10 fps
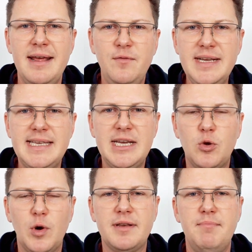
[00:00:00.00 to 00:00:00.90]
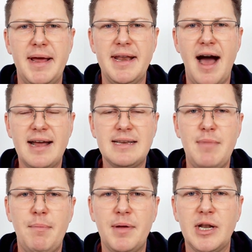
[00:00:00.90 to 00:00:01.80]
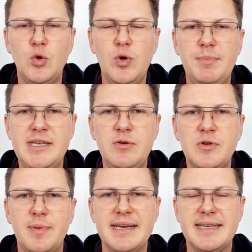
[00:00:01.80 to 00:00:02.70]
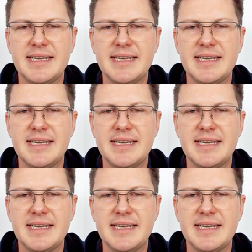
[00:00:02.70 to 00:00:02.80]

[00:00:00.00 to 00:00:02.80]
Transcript: wie sich dort meine Atemapparatur bzw.